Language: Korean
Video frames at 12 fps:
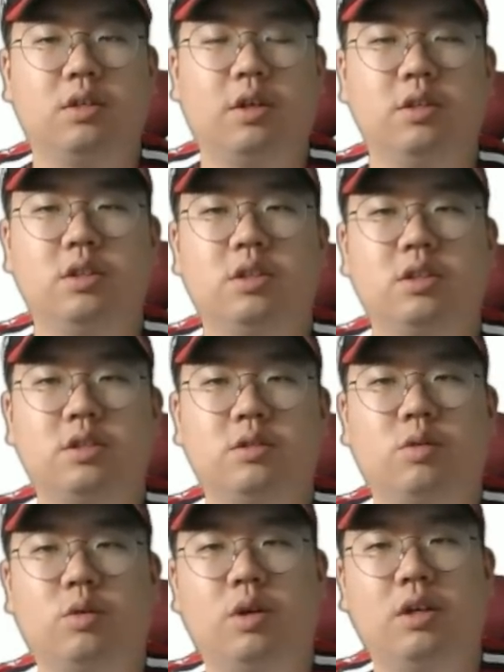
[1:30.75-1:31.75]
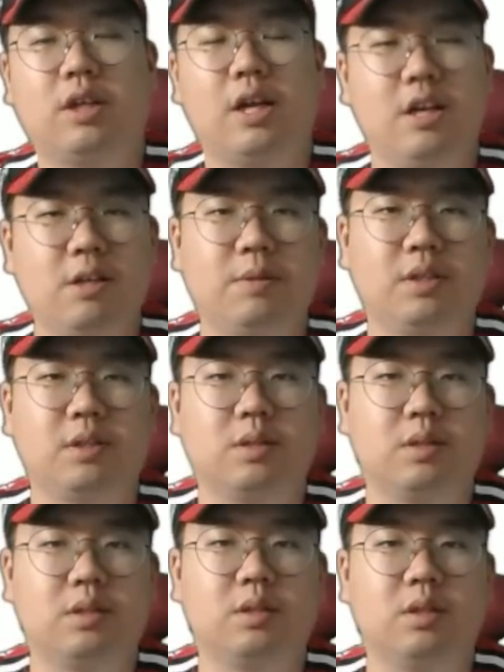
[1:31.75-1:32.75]
연승 또
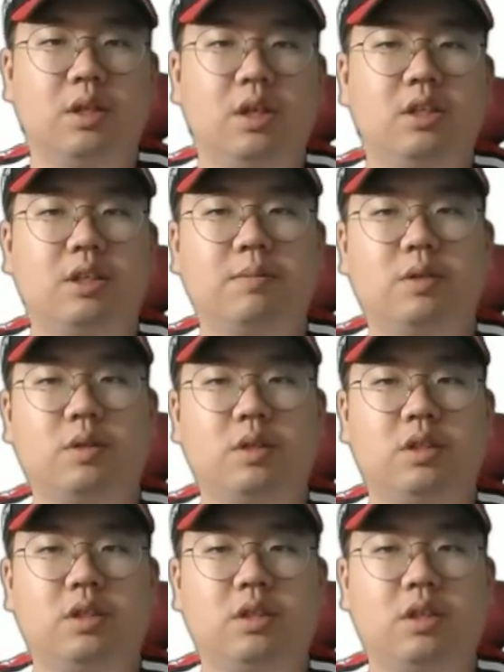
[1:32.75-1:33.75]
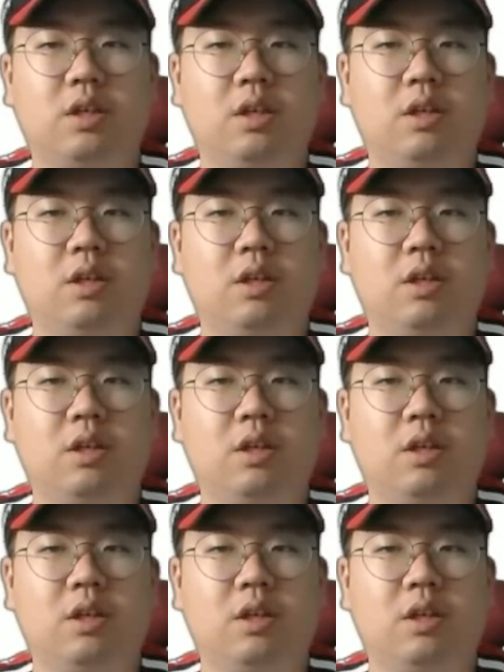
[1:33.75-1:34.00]
달리면서 삼성이